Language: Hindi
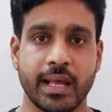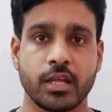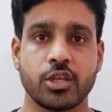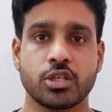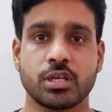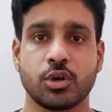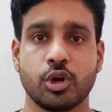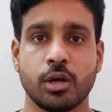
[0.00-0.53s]
आ रहे
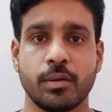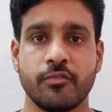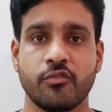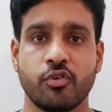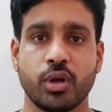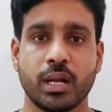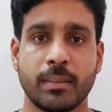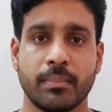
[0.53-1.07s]
हैं जैसे कोई भी
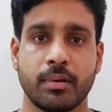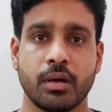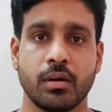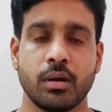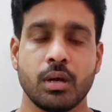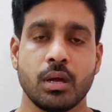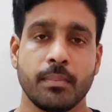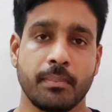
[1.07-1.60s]
फ़ोन
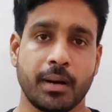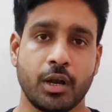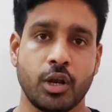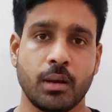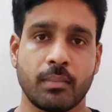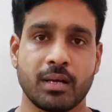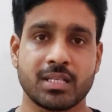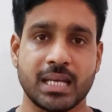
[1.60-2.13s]
आपका
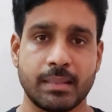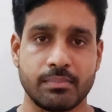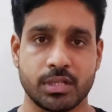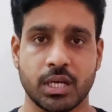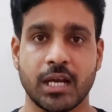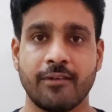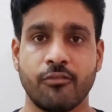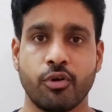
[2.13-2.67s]
मान लो आपका
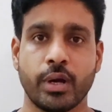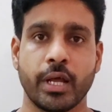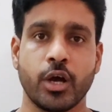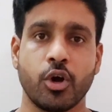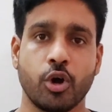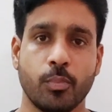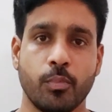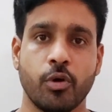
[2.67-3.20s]
सैमसंग का
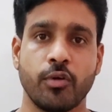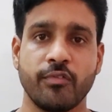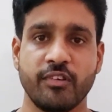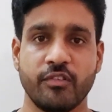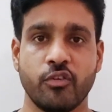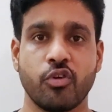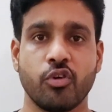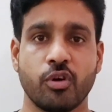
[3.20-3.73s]
फ़ोन है ओप्पो
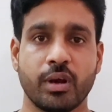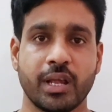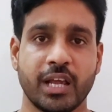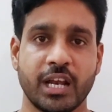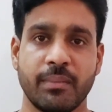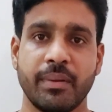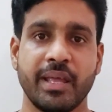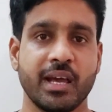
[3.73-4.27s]
वीवो
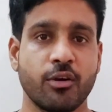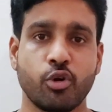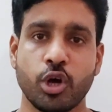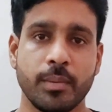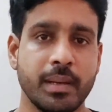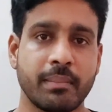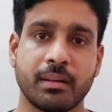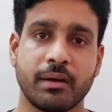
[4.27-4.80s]
रियल रियलमी या
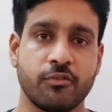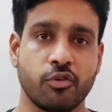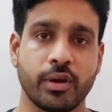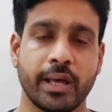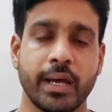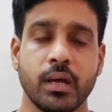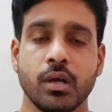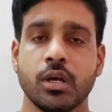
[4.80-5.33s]
कोई भी आपका
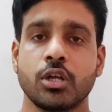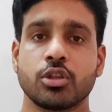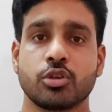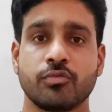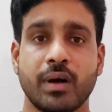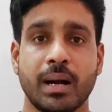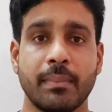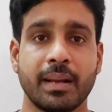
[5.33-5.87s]
फ़ोन है
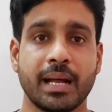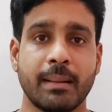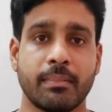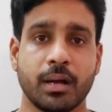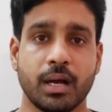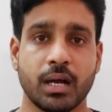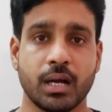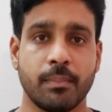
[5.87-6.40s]
तो वहाँ पर
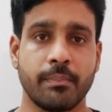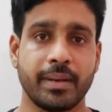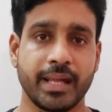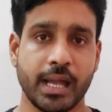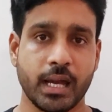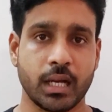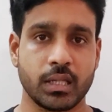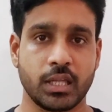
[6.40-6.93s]
आपका
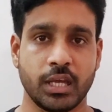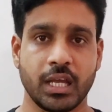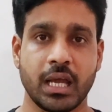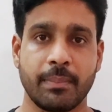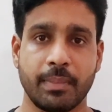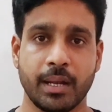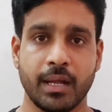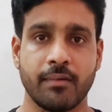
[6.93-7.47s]
कंपनी क्या करती है
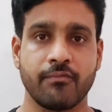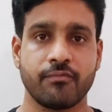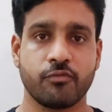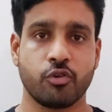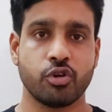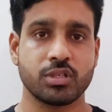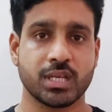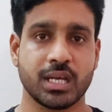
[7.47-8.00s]
कि अपने
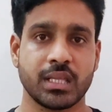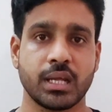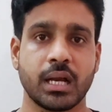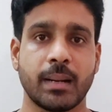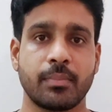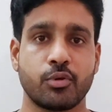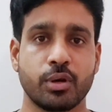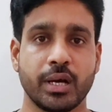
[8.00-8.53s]
फ़ोन्स के
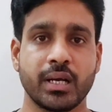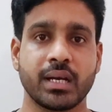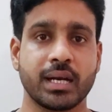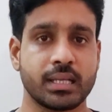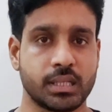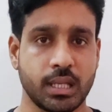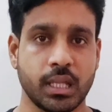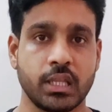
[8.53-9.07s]
अंदर अप टू डेट
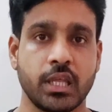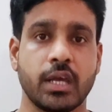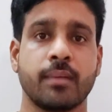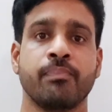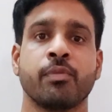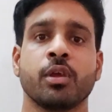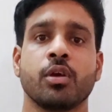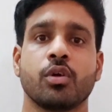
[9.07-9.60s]
करती रहती
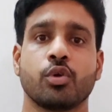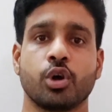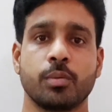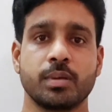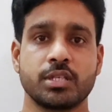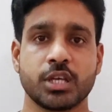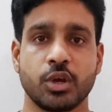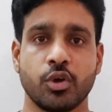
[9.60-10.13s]
है
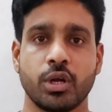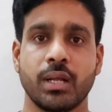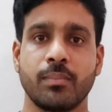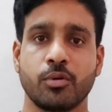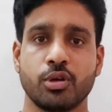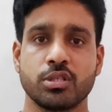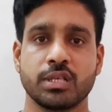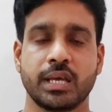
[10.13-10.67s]
कोई भी
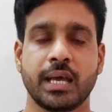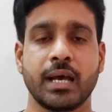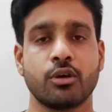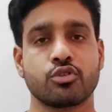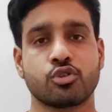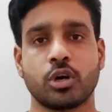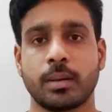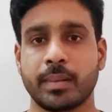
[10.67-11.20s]
सिक्योरिटी पॉलिसी
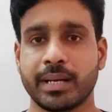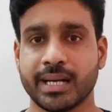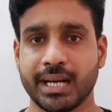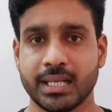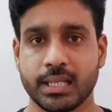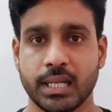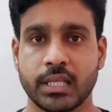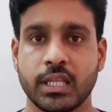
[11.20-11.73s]
है उसको अपडेट
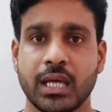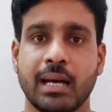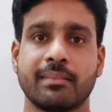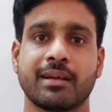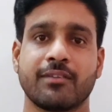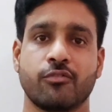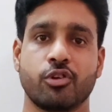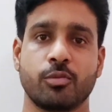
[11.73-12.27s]
करती रहती है
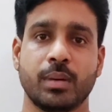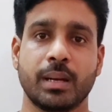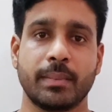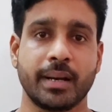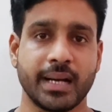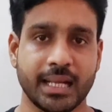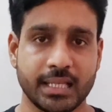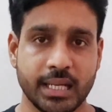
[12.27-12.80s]
आपके फ़ोन में
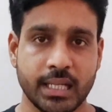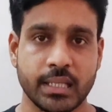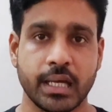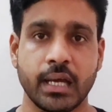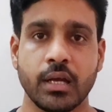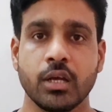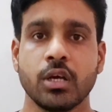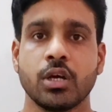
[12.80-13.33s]
अपडेट आता
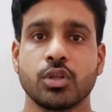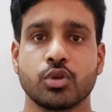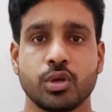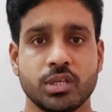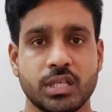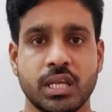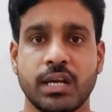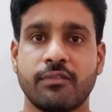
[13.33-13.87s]
रहता है
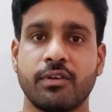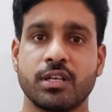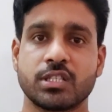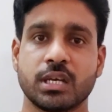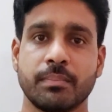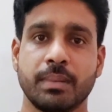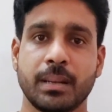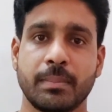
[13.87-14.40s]
तो इसी तरह
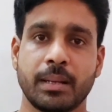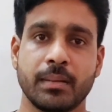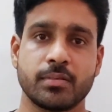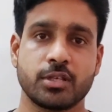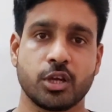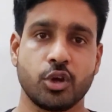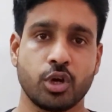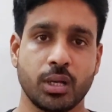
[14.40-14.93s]
व्हाट्सएप भी
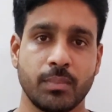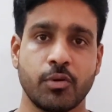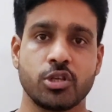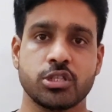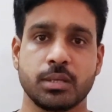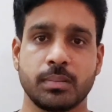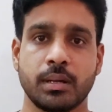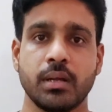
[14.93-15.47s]
अपने सिक्योरिटी
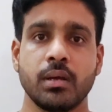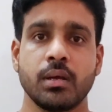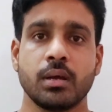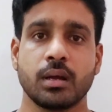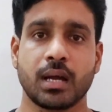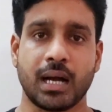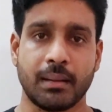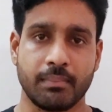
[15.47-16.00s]
पॉलिसी पर
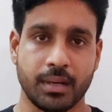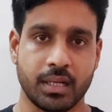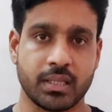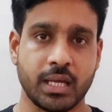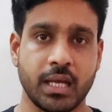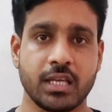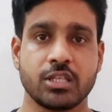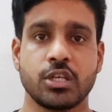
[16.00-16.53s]
काम
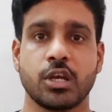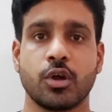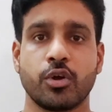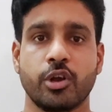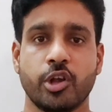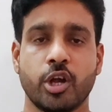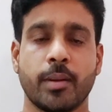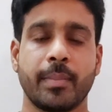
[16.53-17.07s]
करता है
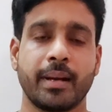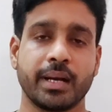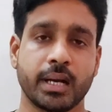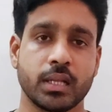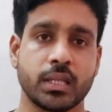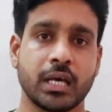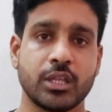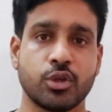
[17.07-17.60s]
सिक्योरिटी को
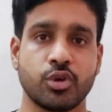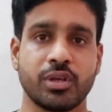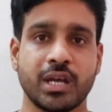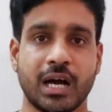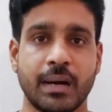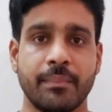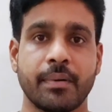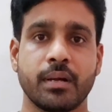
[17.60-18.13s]
अपडेट करता है तो
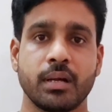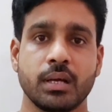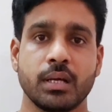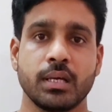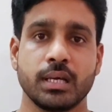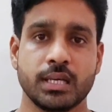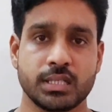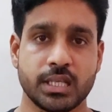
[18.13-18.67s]
यहाँ पर
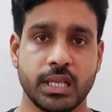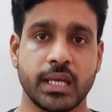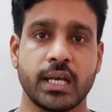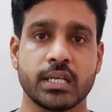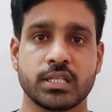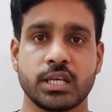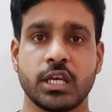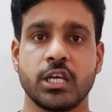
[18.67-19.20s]
इस
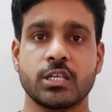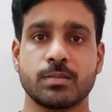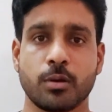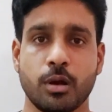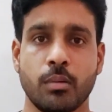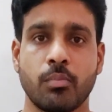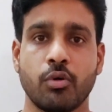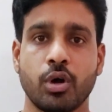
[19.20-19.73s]
तरीके से इस
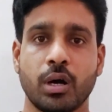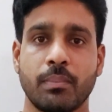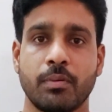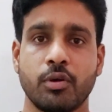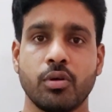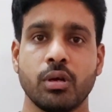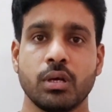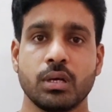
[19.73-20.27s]
प्रॉब्लम को
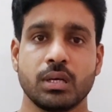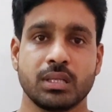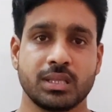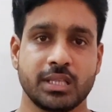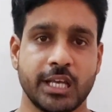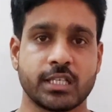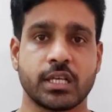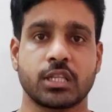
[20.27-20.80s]
आप लोग
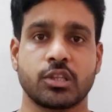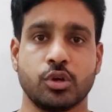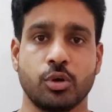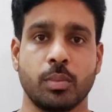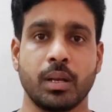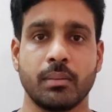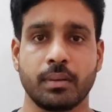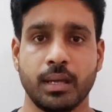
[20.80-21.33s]
देख
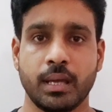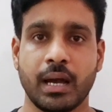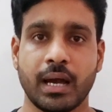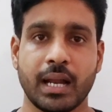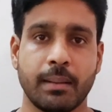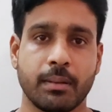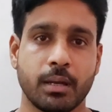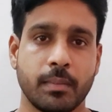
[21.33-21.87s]
सकते हो मतलब कि
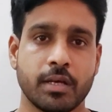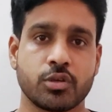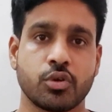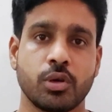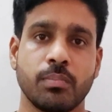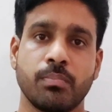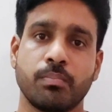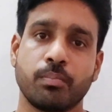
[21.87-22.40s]
अगर आपके पास
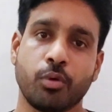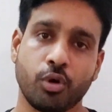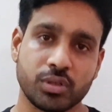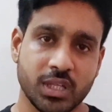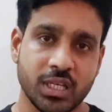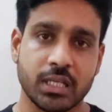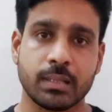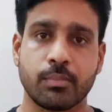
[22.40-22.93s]
कोई
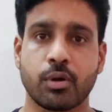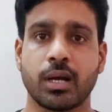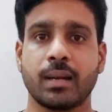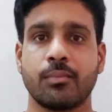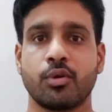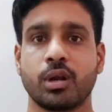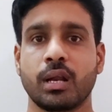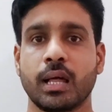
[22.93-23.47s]
बहुत ही ज़्यादा
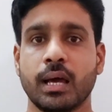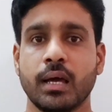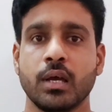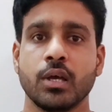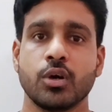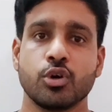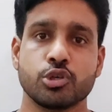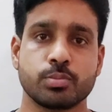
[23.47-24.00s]
पुराना मॉडल है
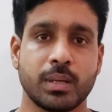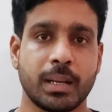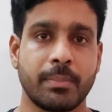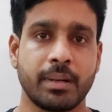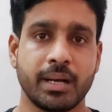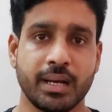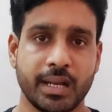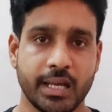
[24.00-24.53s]
उसमें
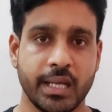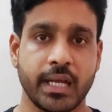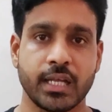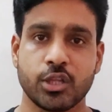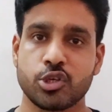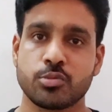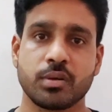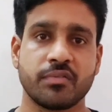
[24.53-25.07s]
अपडेट नहीं
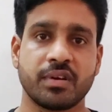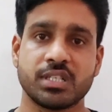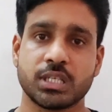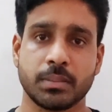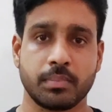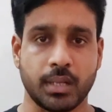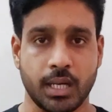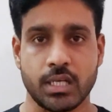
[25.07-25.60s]
है तो उसमें
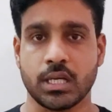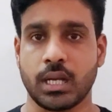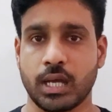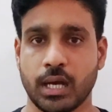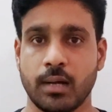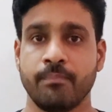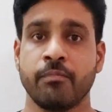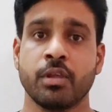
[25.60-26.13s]
व्हाट्सएप नहीं
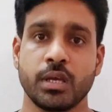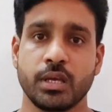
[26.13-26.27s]
चलेगा